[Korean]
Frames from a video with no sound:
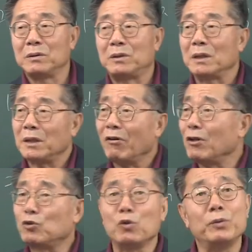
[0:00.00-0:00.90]
제
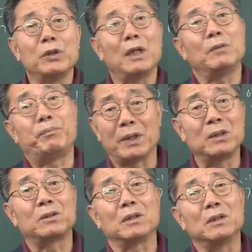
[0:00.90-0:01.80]
생활 주변에는
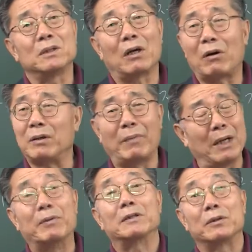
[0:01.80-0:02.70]
비극적인 상황을
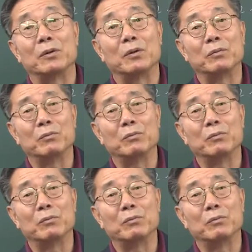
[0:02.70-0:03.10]
많이 봤어요.